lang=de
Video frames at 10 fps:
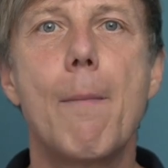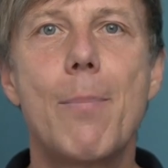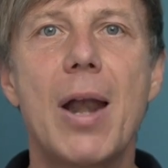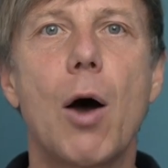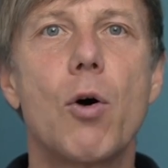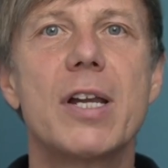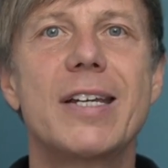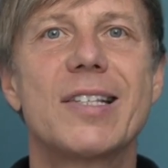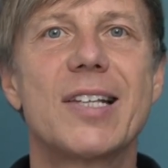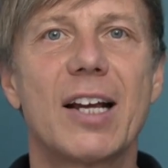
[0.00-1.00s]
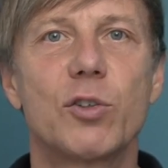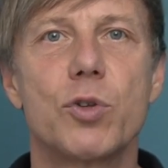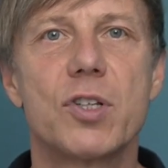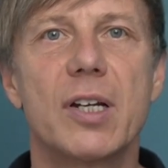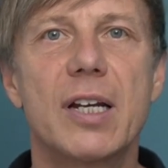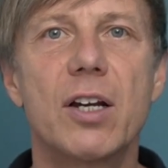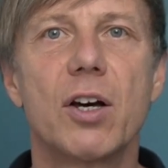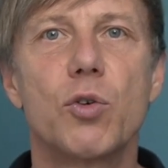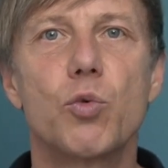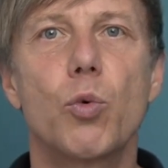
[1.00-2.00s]
Blaulicht zeigt unseren
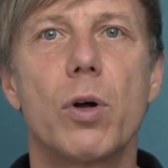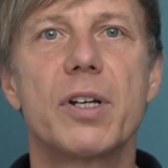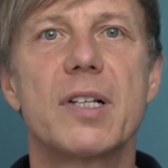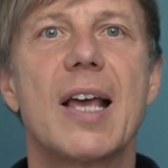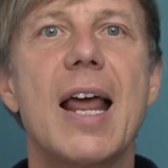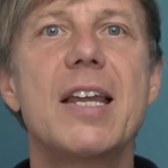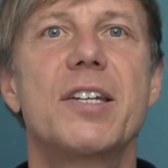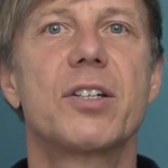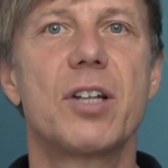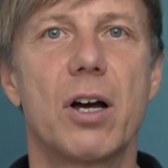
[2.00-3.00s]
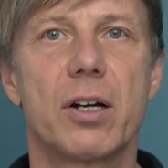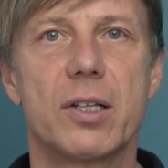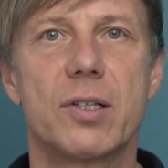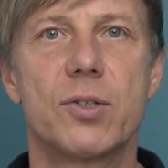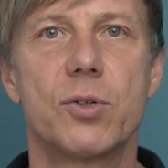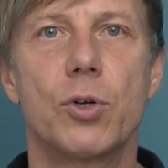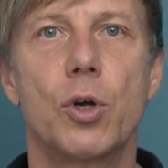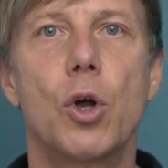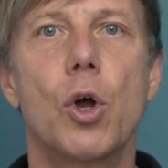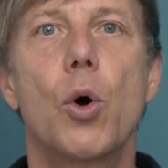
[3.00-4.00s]
inneren Uhren, dass helllichter Tag ist.
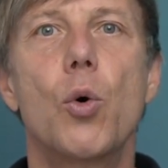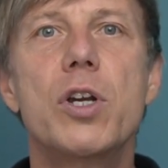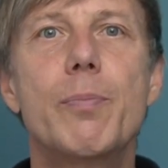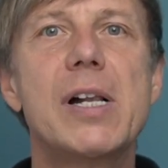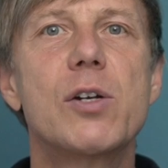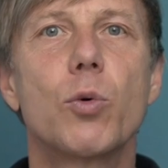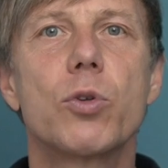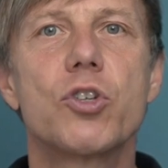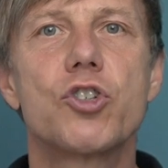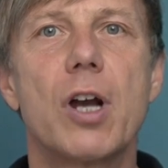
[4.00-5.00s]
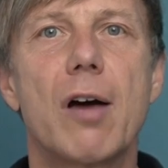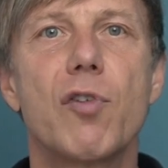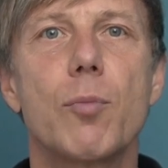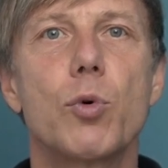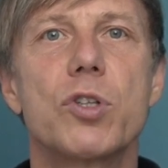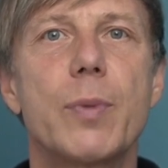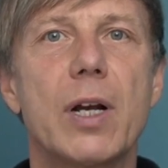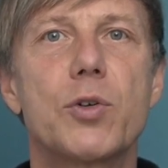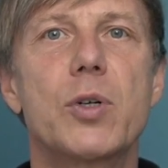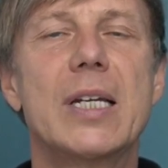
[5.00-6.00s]
Und die Bildung unseres Schlafhormons
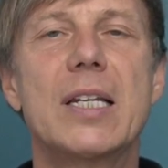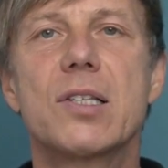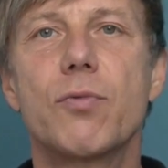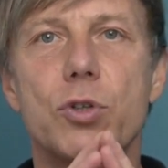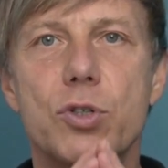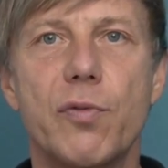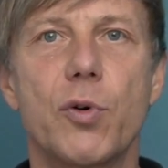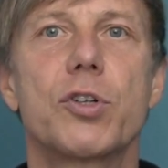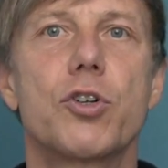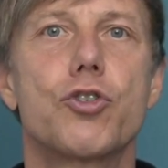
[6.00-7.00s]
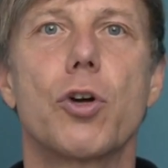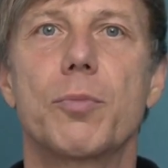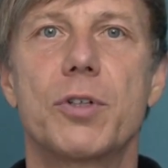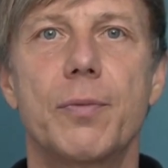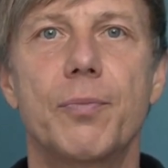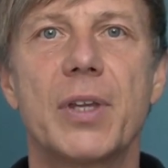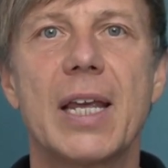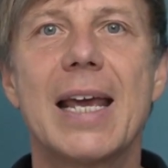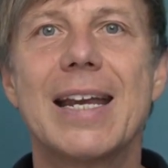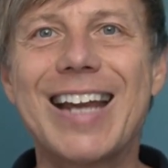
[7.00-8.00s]
Melatonins wird sofort gestoppt.
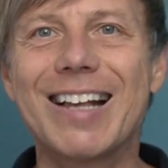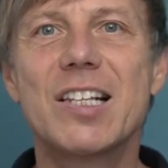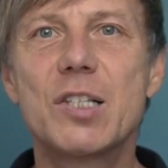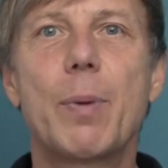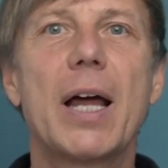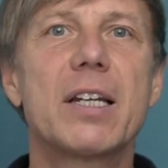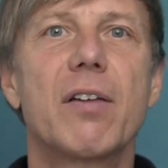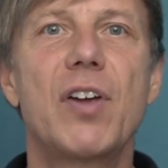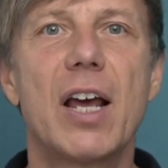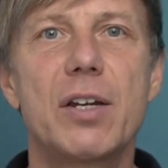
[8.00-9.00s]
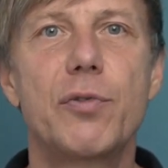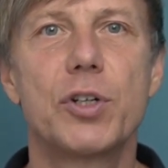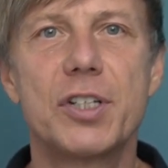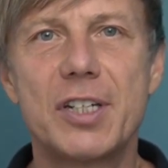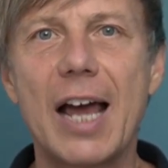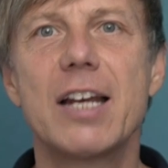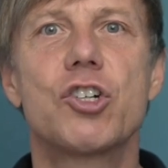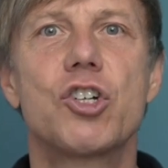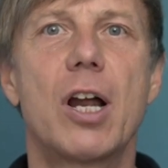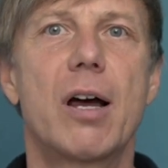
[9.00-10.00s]
Das ist brandgefährlich für deinen
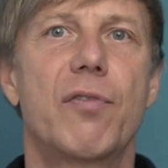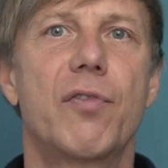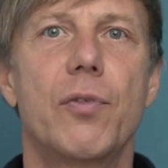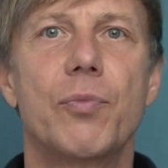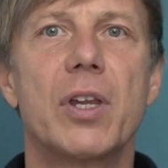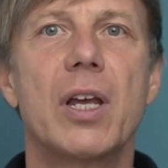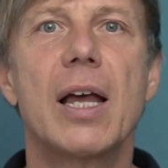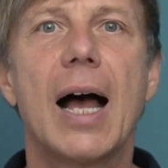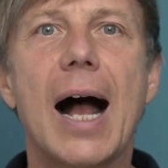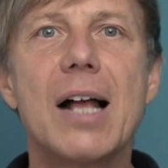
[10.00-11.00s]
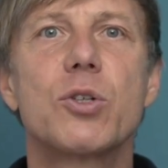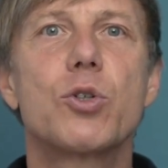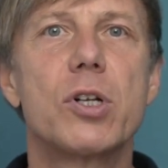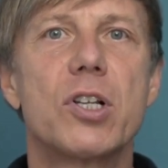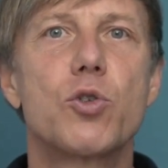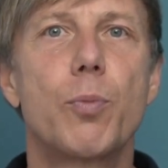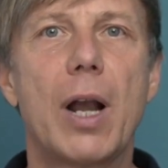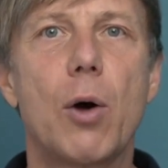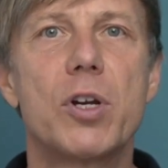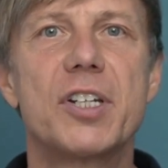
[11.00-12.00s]
Schlaf. Also solltest du
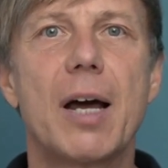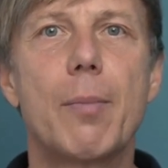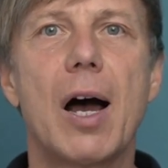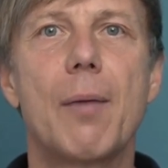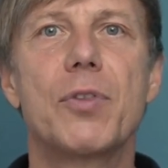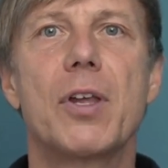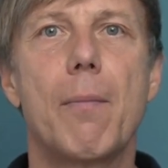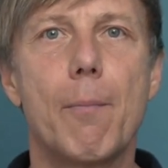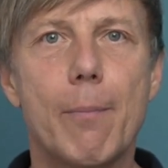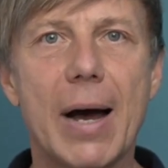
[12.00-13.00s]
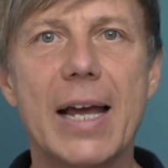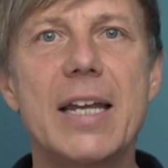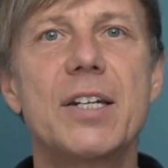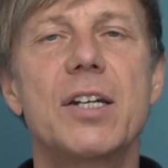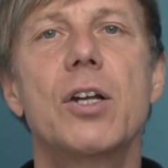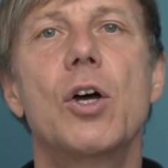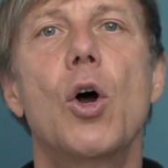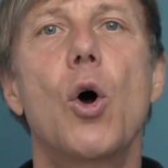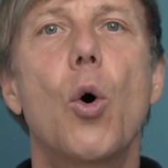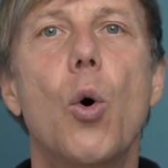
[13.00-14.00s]
Blaulicht am Abend meiden
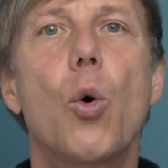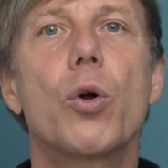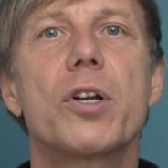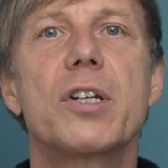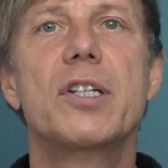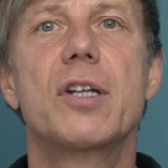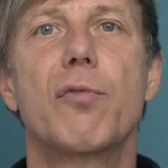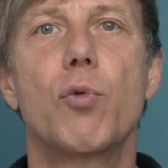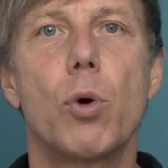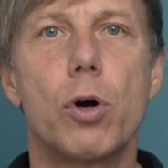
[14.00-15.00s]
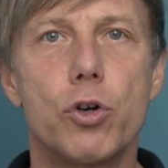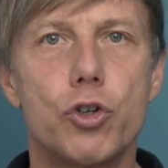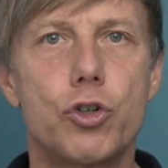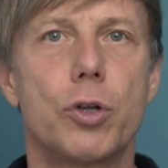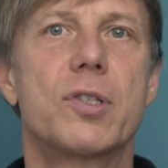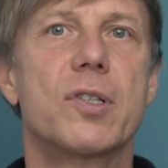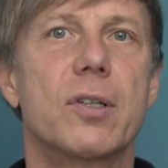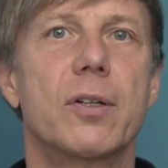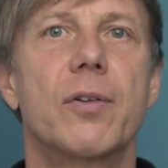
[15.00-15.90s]
oder dich davor schützen.